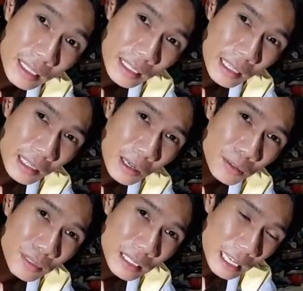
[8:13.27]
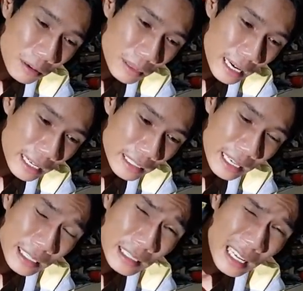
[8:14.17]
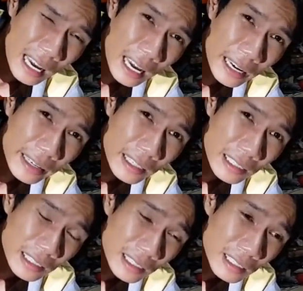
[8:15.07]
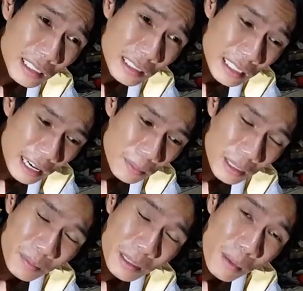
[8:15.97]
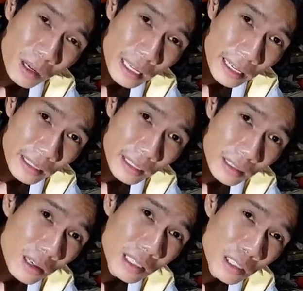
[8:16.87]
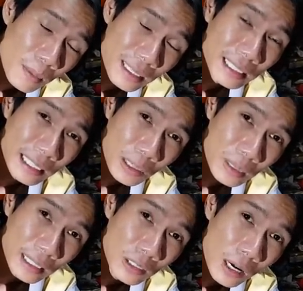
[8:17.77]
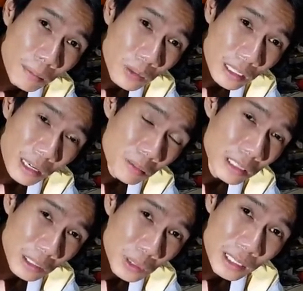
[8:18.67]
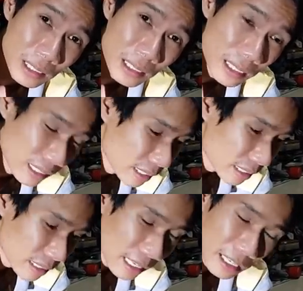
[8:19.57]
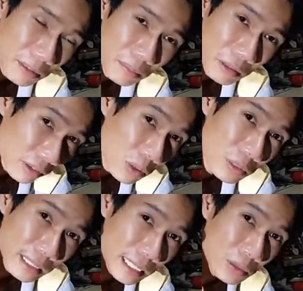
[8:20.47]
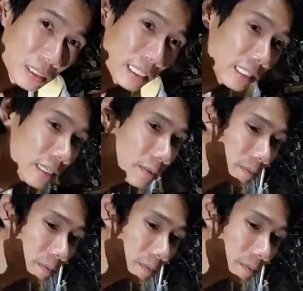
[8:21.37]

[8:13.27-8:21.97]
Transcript: thì đừng nói vì sao mà đang chạy xa hay là đi sao mà nó bị bó tháng đó là do bạn xài dầu tháng dởm quá nó không có chịu được đấy mình phải luôn xài dầu xịn chứ